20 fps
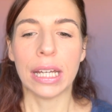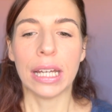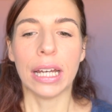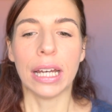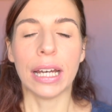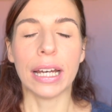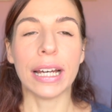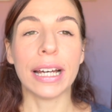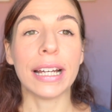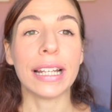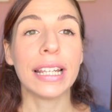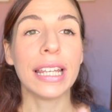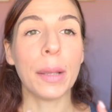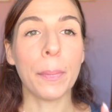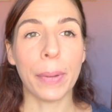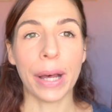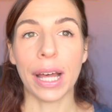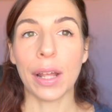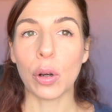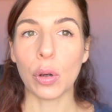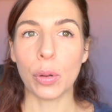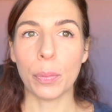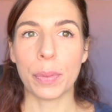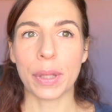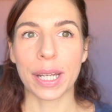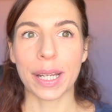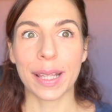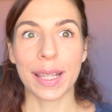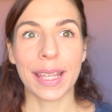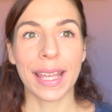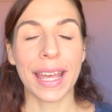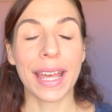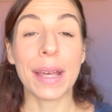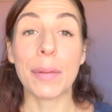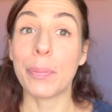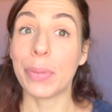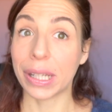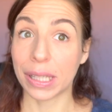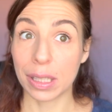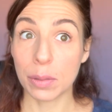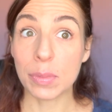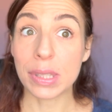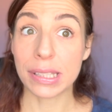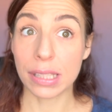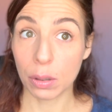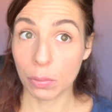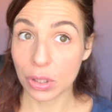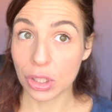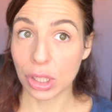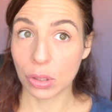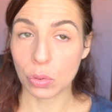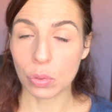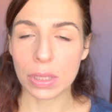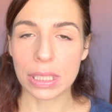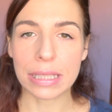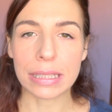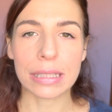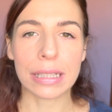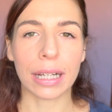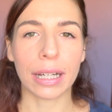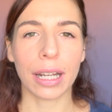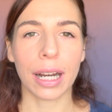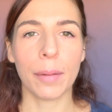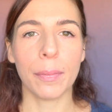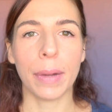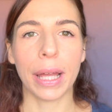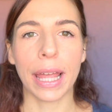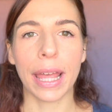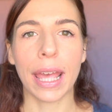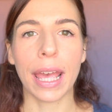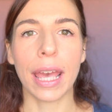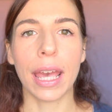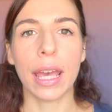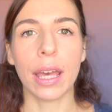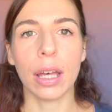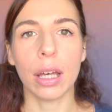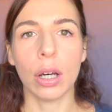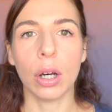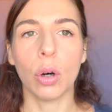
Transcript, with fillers: Eh, ne parlo perché, per chi mi segue già su Instagram, è eh,